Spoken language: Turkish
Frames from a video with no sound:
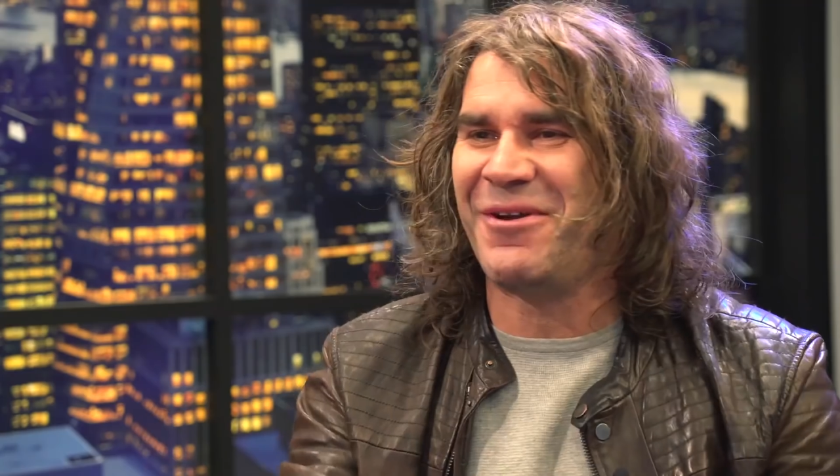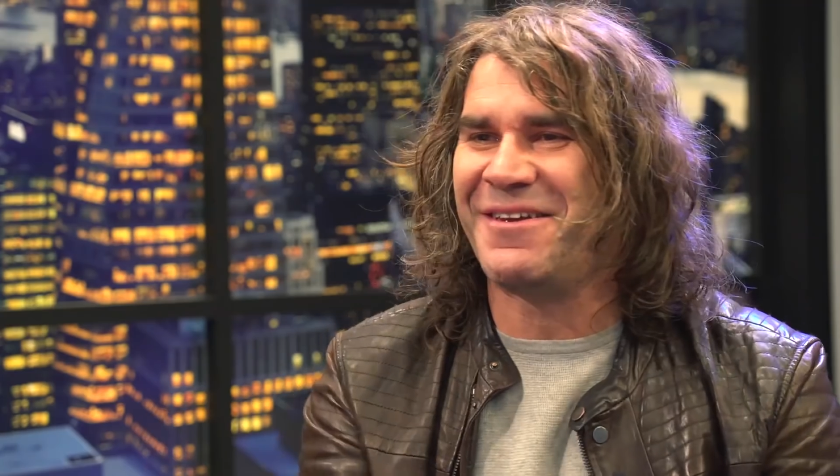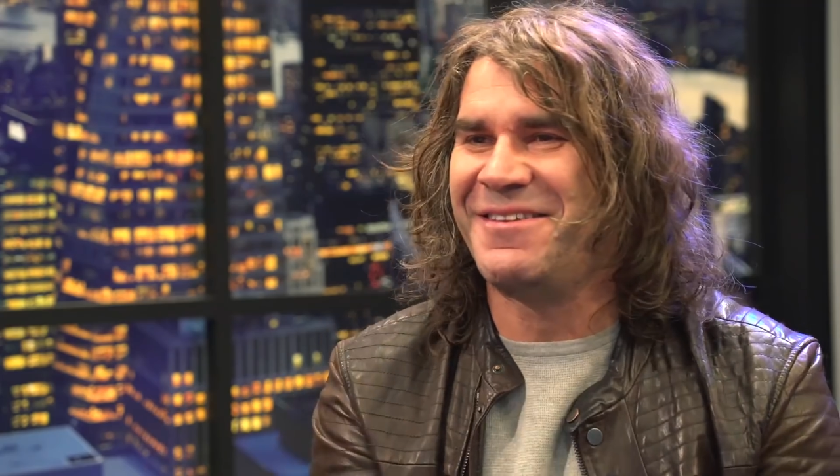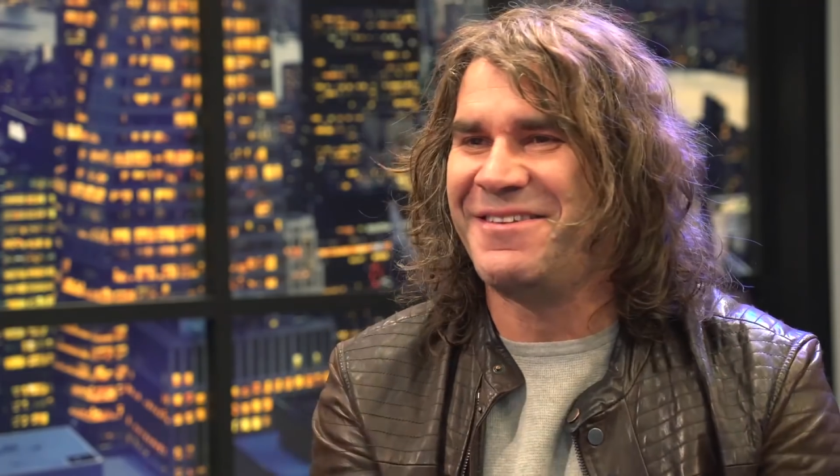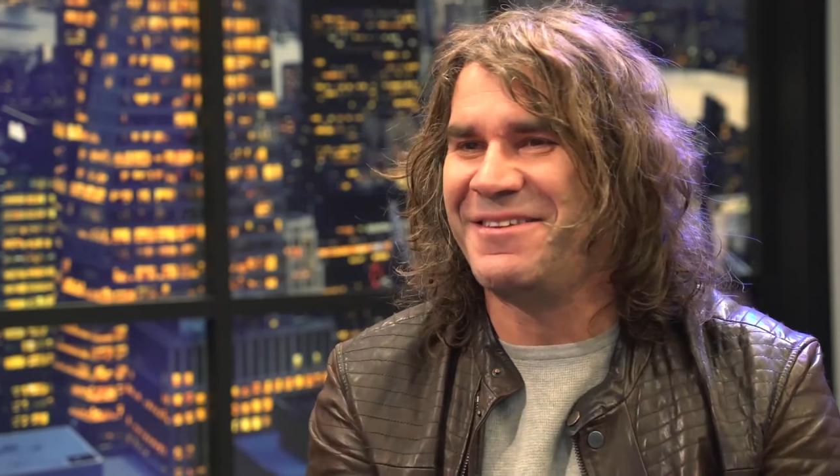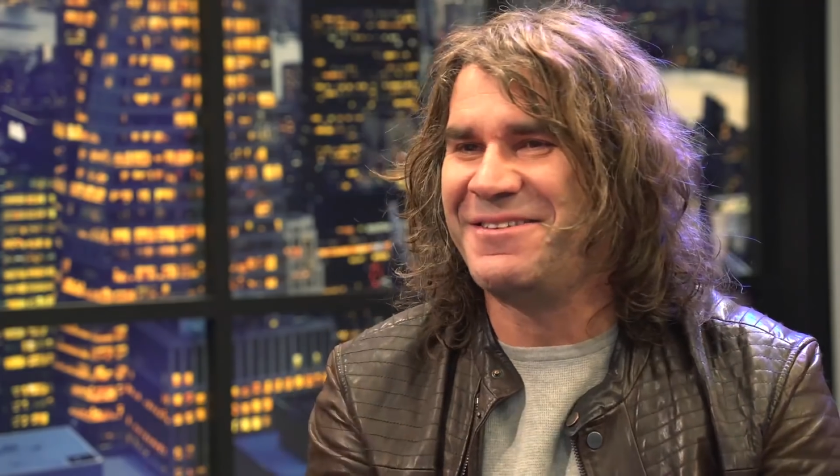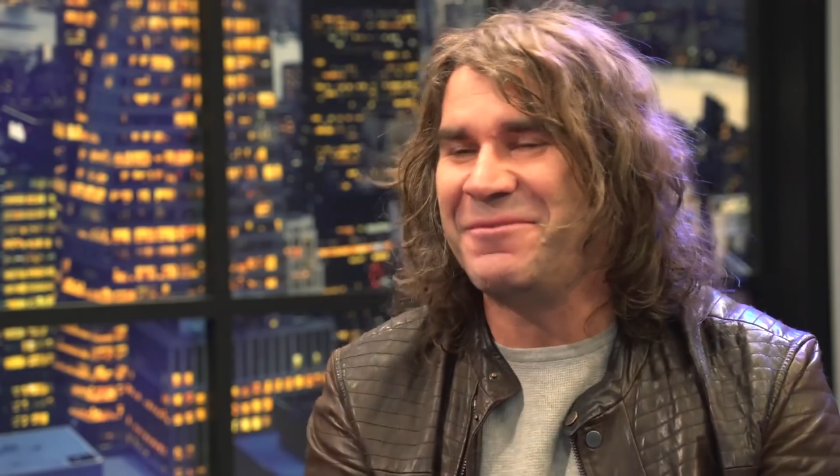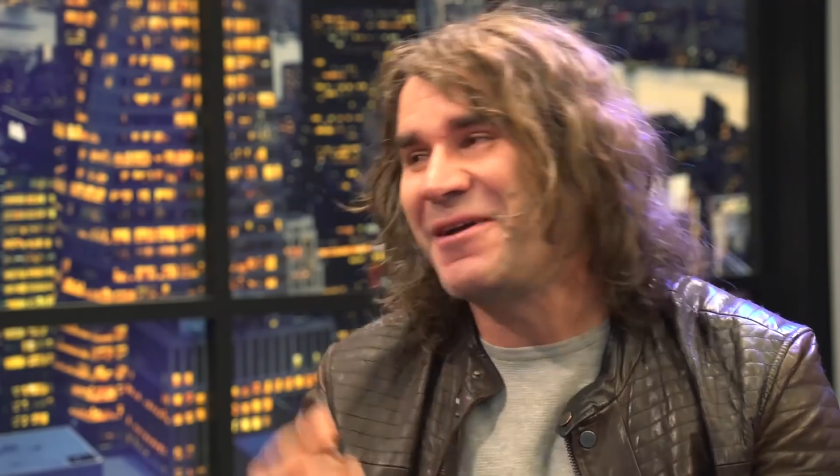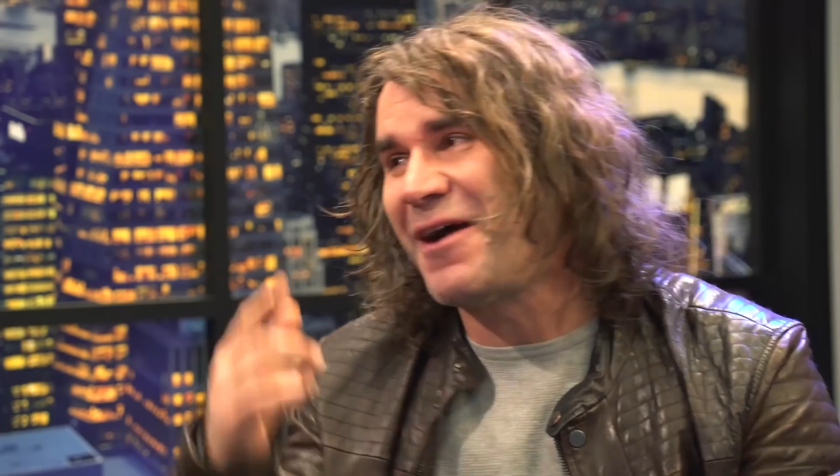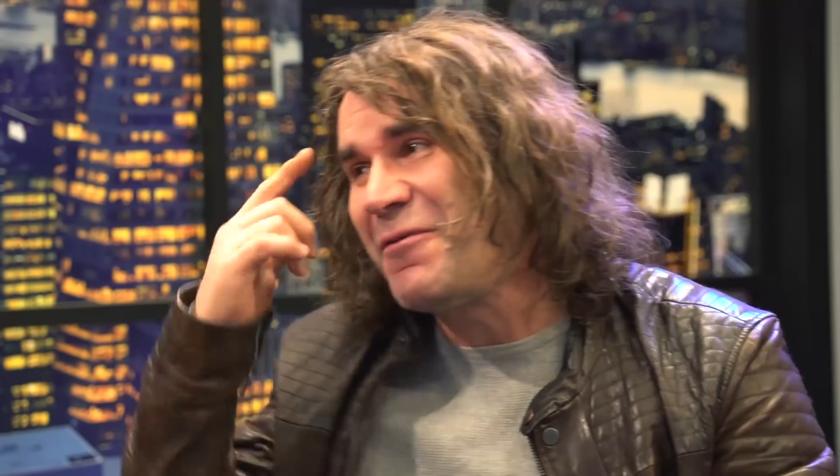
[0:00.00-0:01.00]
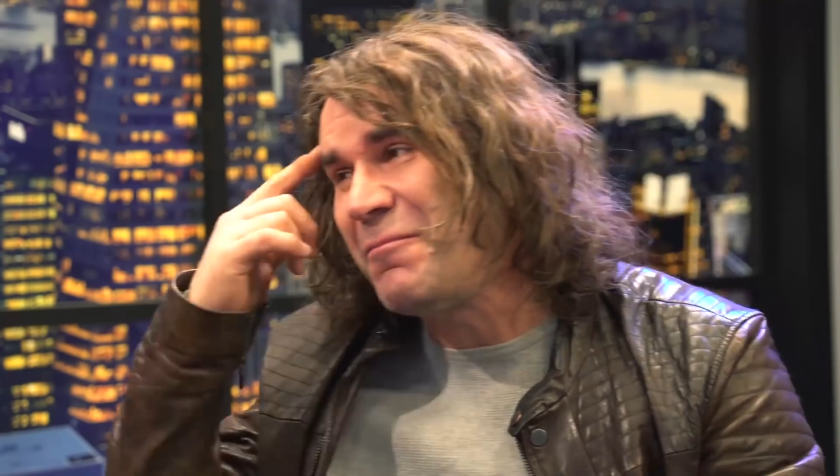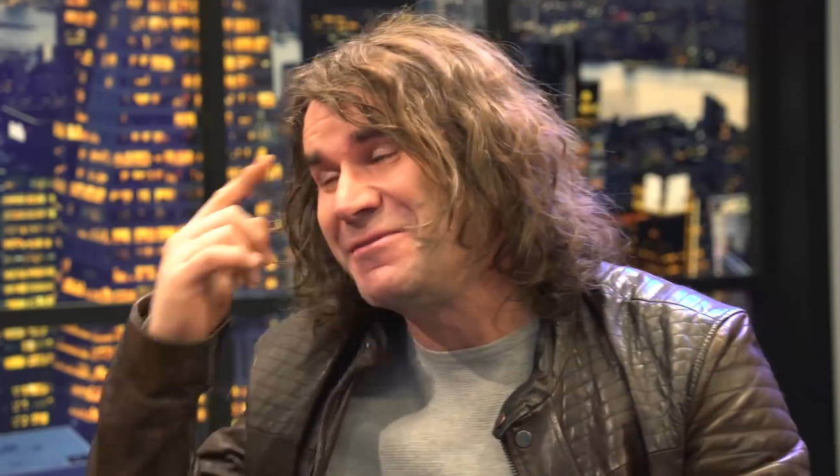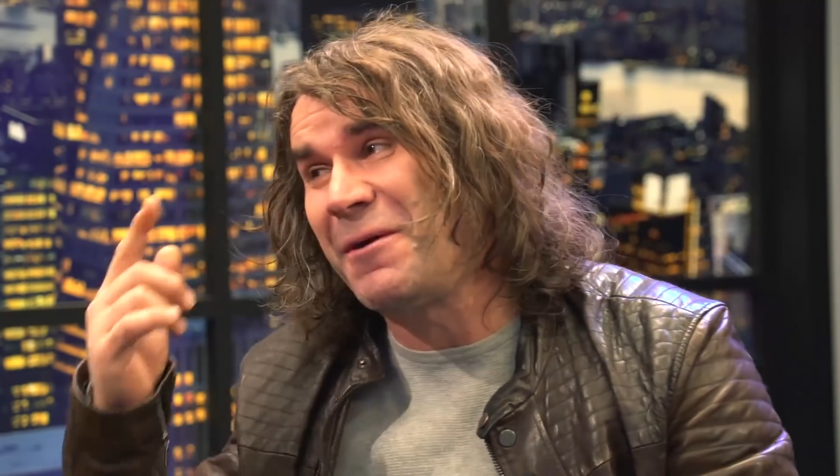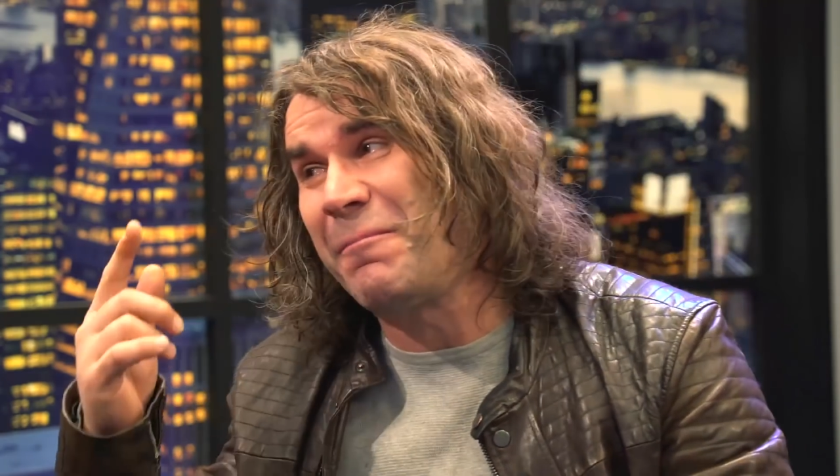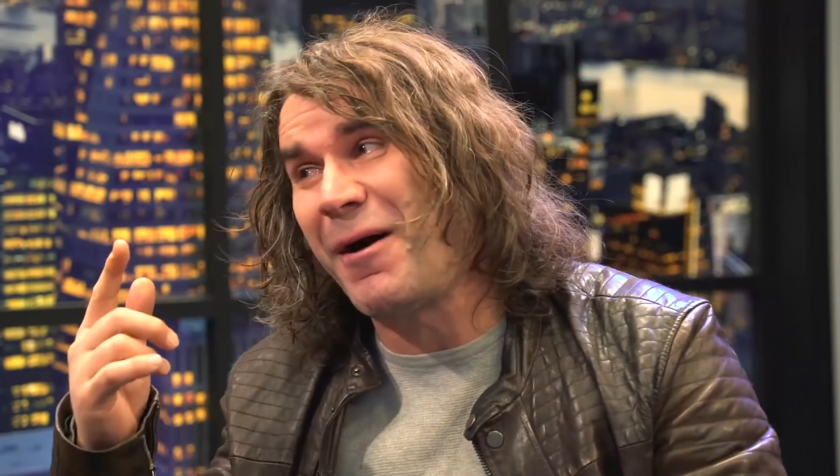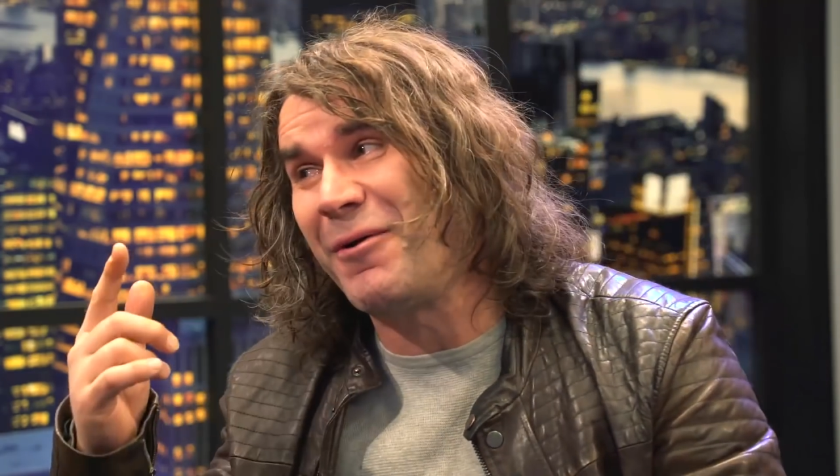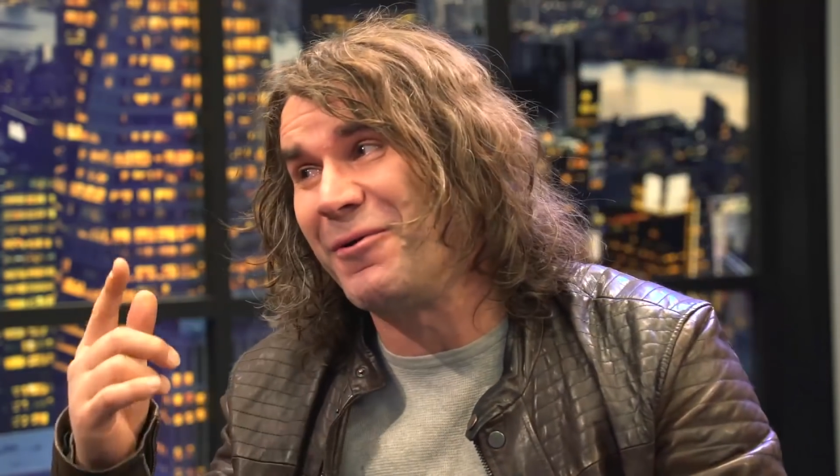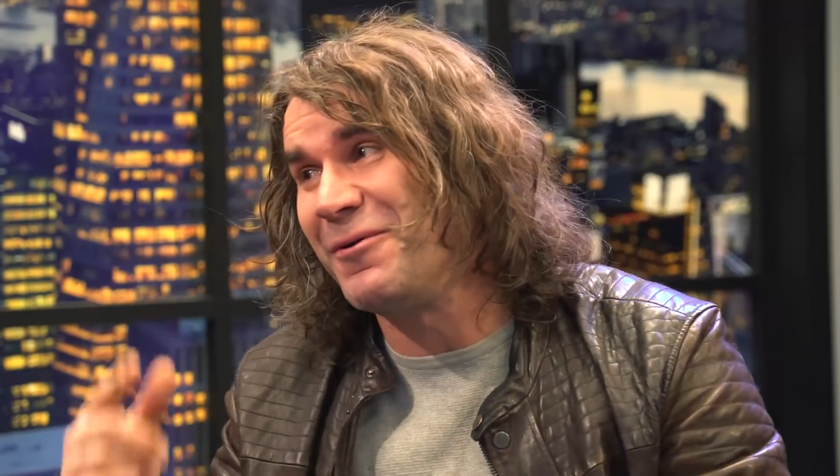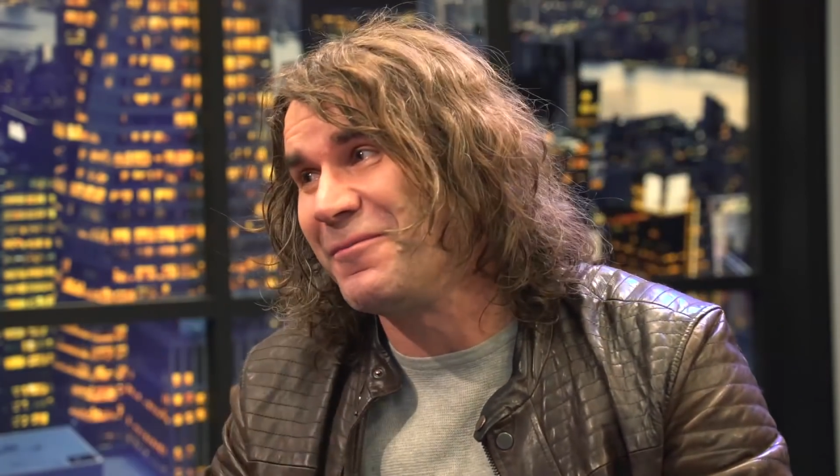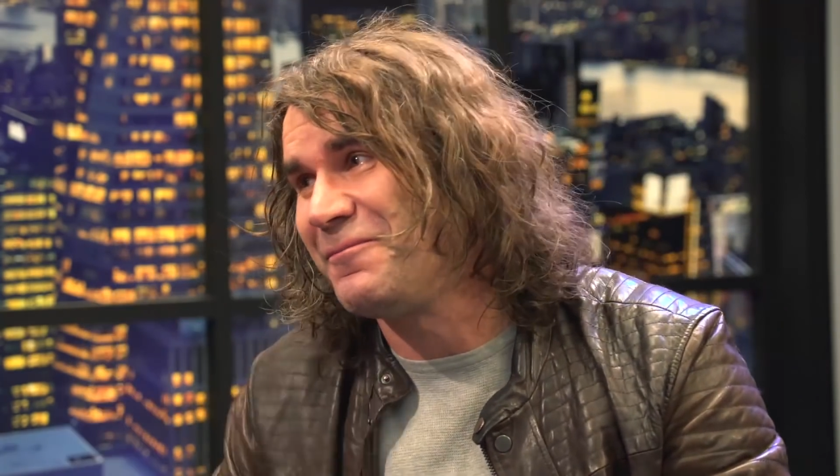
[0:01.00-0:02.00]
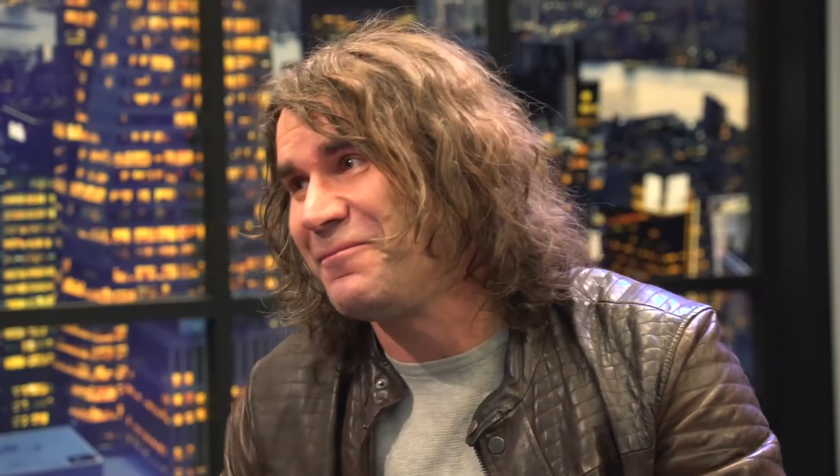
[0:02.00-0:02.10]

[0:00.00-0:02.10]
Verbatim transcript: buraya git. Şimdi kafam São Paulo.